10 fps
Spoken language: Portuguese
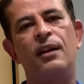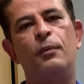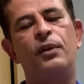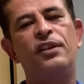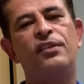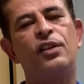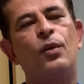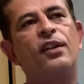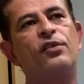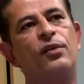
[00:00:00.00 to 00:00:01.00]
muitas
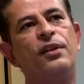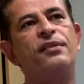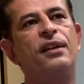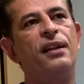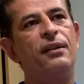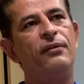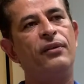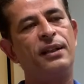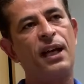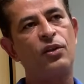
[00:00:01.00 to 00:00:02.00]
situações aí
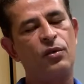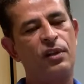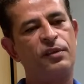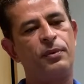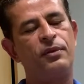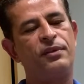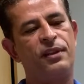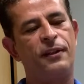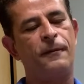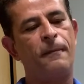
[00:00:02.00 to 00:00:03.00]
vantajosas para o
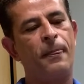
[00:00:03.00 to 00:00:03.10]
Cruzeiro.